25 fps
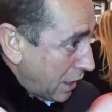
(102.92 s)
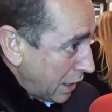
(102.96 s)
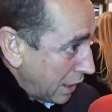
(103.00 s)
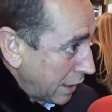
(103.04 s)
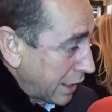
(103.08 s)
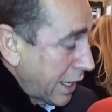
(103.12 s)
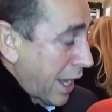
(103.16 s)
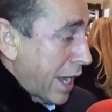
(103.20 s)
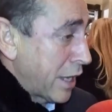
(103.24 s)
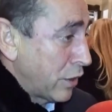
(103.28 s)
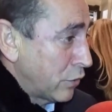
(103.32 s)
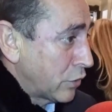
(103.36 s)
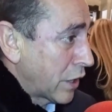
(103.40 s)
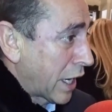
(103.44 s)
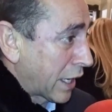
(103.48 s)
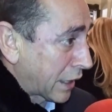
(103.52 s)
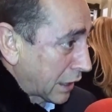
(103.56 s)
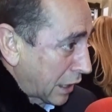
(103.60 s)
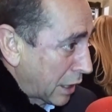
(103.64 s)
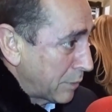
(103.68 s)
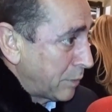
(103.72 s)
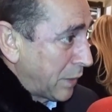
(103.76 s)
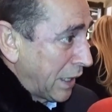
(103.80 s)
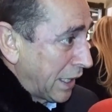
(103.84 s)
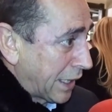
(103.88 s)
que hay una
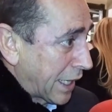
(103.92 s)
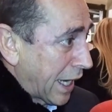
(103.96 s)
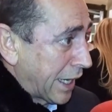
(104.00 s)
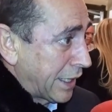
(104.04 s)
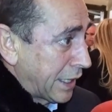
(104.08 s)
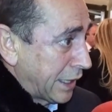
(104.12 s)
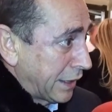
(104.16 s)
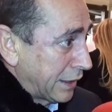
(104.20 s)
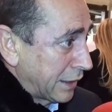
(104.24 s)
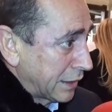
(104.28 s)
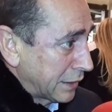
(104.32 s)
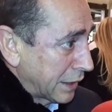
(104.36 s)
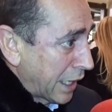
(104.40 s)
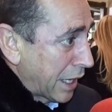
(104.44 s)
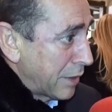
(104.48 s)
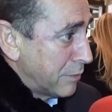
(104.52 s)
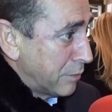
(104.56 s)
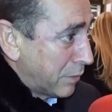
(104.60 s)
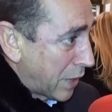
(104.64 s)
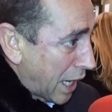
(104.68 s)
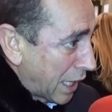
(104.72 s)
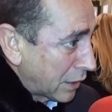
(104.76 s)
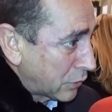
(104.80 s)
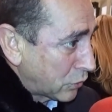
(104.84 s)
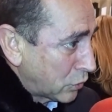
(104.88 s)
réplica en, en
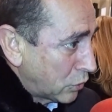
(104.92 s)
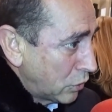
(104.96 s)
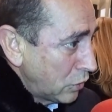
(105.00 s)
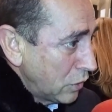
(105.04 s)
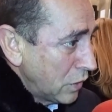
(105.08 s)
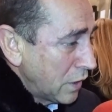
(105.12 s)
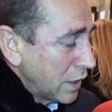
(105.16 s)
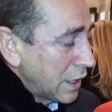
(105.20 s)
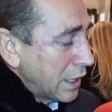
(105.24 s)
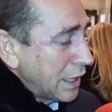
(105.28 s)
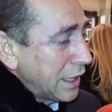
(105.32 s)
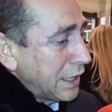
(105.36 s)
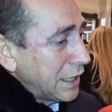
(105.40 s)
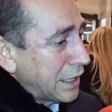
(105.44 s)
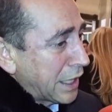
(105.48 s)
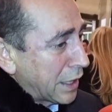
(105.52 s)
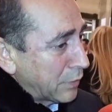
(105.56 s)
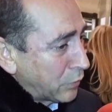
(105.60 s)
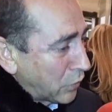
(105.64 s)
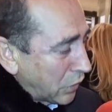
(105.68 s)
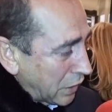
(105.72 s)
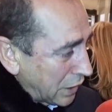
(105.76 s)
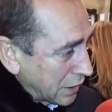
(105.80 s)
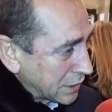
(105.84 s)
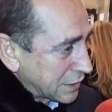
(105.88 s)
Baku y
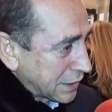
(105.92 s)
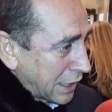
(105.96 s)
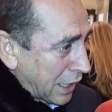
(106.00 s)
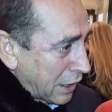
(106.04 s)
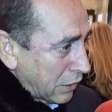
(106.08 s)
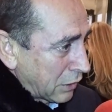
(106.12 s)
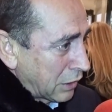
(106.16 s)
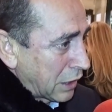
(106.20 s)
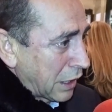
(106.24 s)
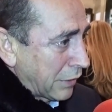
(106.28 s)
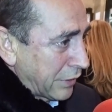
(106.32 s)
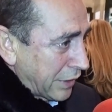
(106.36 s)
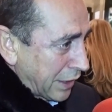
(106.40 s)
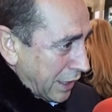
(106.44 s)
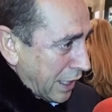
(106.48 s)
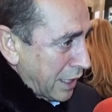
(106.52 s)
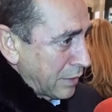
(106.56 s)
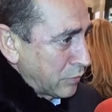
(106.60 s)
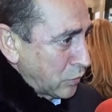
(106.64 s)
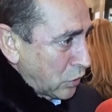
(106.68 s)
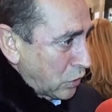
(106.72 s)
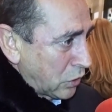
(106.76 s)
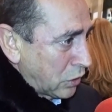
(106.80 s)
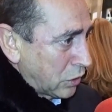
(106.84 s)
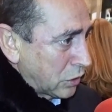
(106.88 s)
hemos estado y la verdad
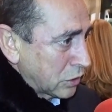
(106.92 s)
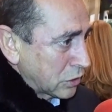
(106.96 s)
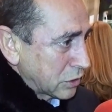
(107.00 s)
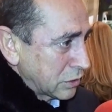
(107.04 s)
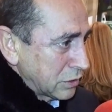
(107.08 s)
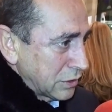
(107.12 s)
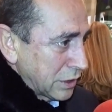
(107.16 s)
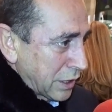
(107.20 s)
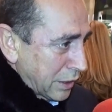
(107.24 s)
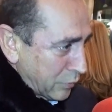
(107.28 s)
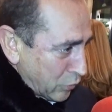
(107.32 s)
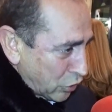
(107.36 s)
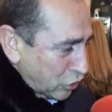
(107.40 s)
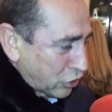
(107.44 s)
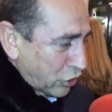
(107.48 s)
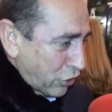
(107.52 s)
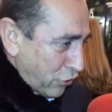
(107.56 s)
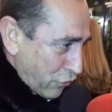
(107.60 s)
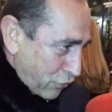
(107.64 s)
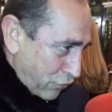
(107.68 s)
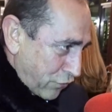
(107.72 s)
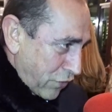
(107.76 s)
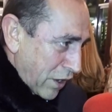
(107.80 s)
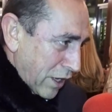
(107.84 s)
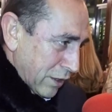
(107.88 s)
hemos, hemos
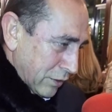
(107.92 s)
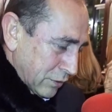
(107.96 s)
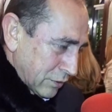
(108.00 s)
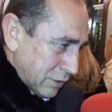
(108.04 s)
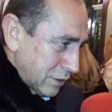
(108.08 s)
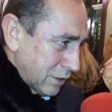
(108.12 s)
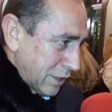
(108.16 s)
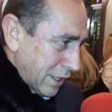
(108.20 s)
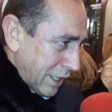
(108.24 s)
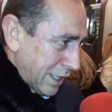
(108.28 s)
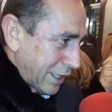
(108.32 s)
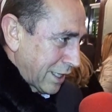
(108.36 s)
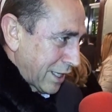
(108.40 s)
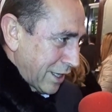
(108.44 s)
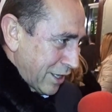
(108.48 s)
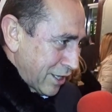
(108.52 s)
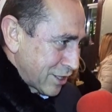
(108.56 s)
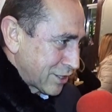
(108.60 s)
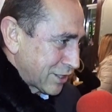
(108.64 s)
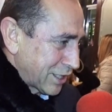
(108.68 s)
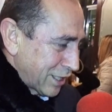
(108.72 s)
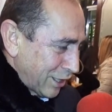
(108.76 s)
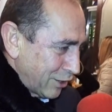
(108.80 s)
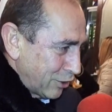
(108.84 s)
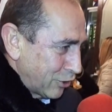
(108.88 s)
triunfado, hay que
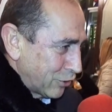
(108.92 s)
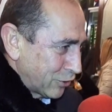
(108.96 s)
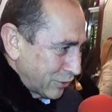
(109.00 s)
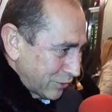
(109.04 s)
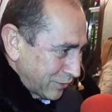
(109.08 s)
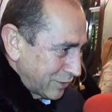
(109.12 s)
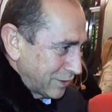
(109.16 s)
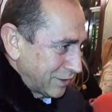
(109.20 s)
decirlo. ¿Qué